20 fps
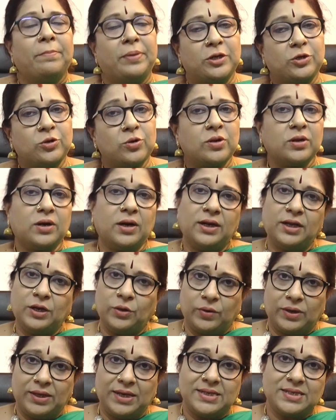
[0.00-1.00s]

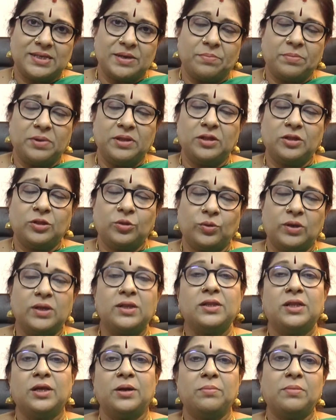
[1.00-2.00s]
பெற்றோர்களினுடைய
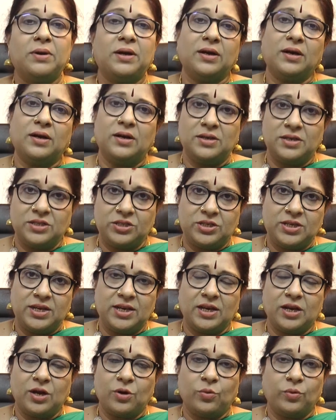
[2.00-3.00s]
சம்மதத்துடன் திருமணங்கள்
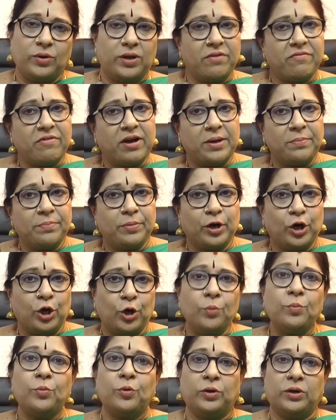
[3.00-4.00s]
நிச்சயிக்கக்கூடிய
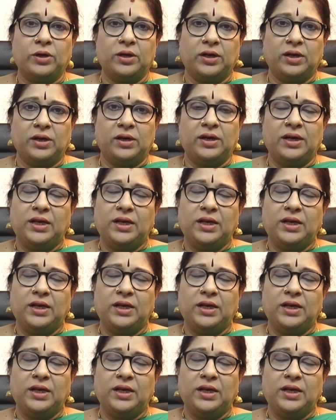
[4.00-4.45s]
வாய்ப்புகளும் உண்டு